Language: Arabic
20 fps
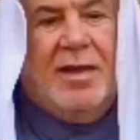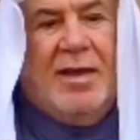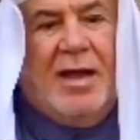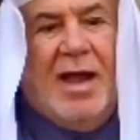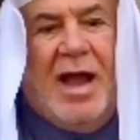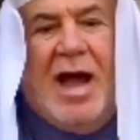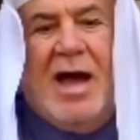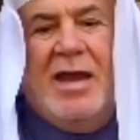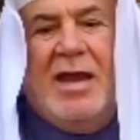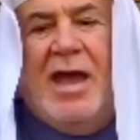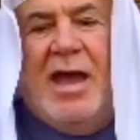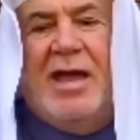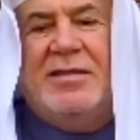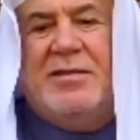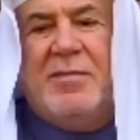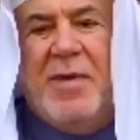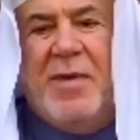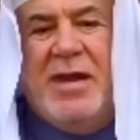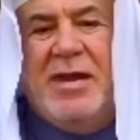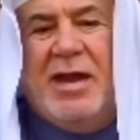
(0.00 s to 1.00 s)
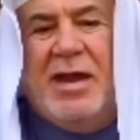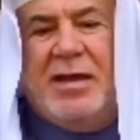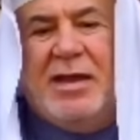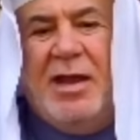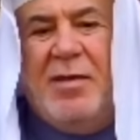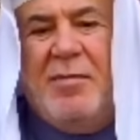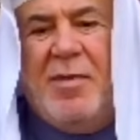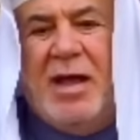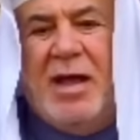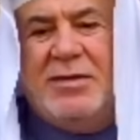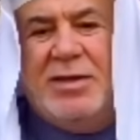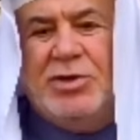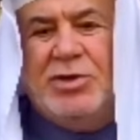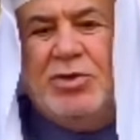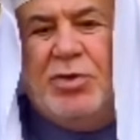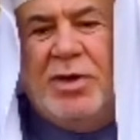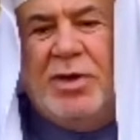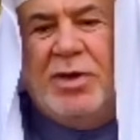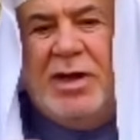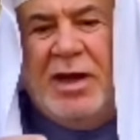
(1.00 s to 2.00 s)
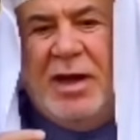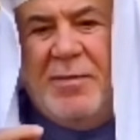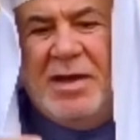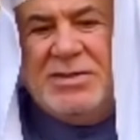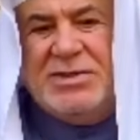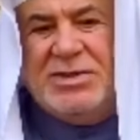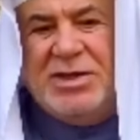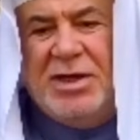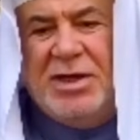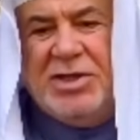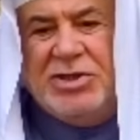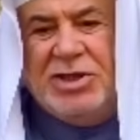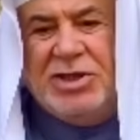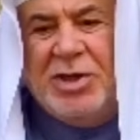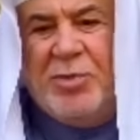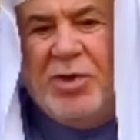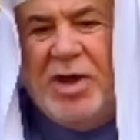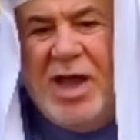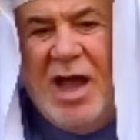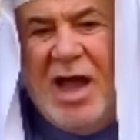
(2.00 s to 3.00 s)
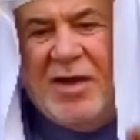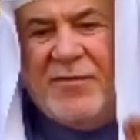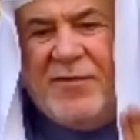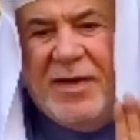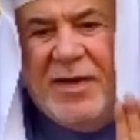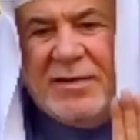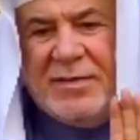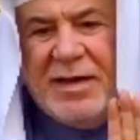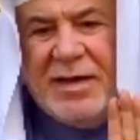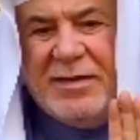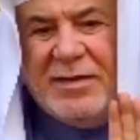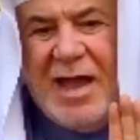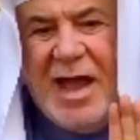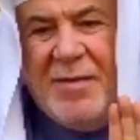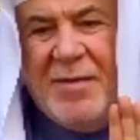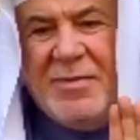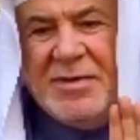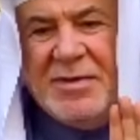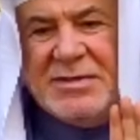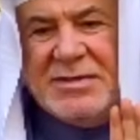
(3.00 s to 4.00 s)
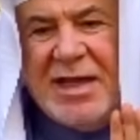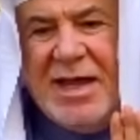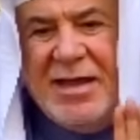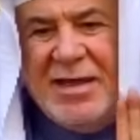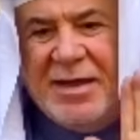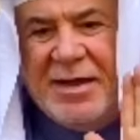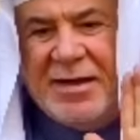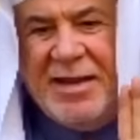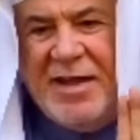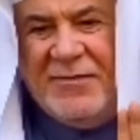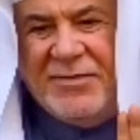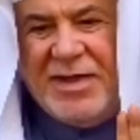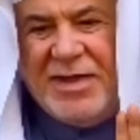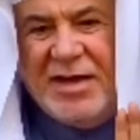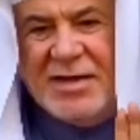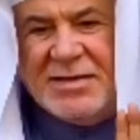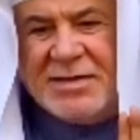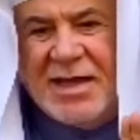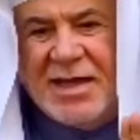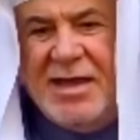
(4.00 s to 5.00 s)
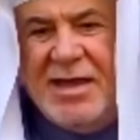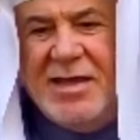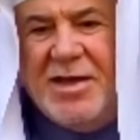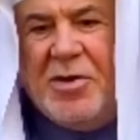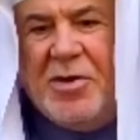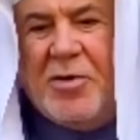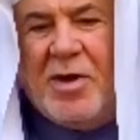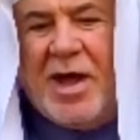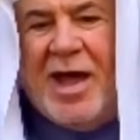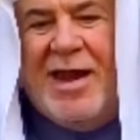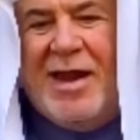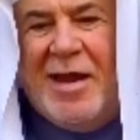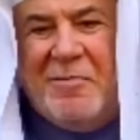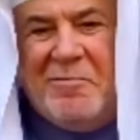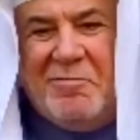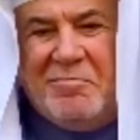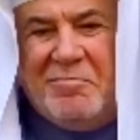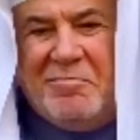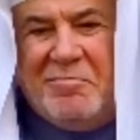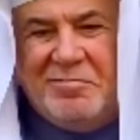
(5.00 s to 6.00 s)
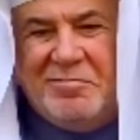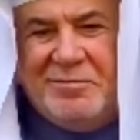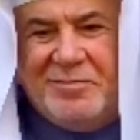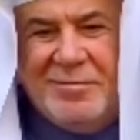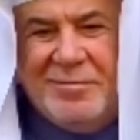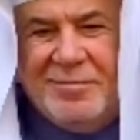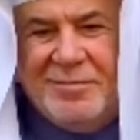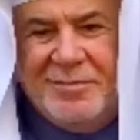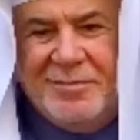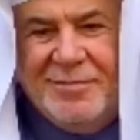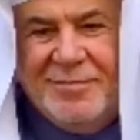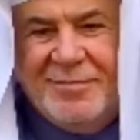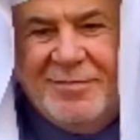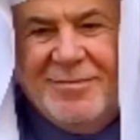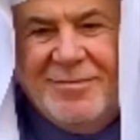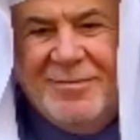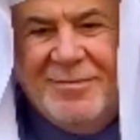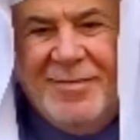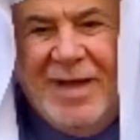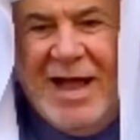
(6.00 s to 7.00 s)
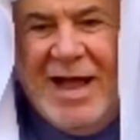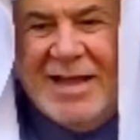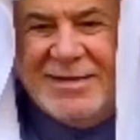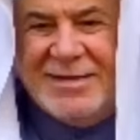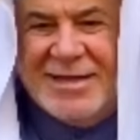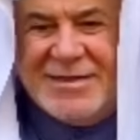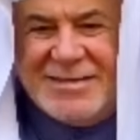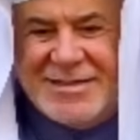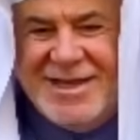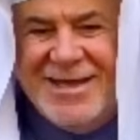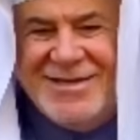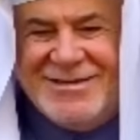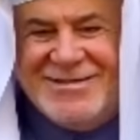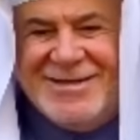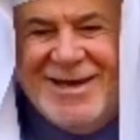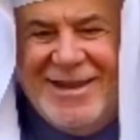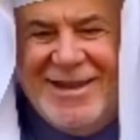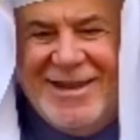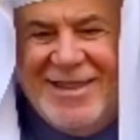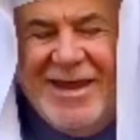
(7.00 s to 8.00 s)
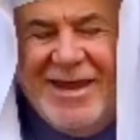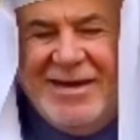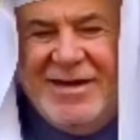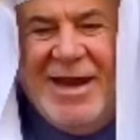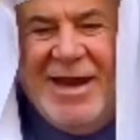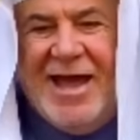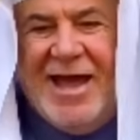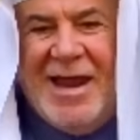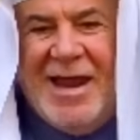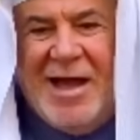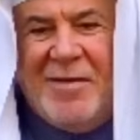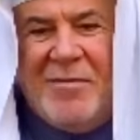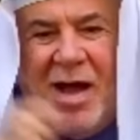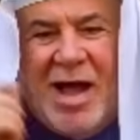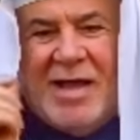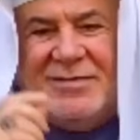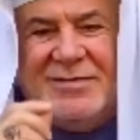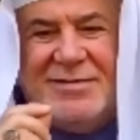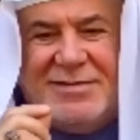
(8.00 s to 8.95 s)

انا اتمنى كل ما تجون للمسجد تجيب وياك فد كتاب صغير دفتر صغير وقلم حتى تسجل ذن العلامات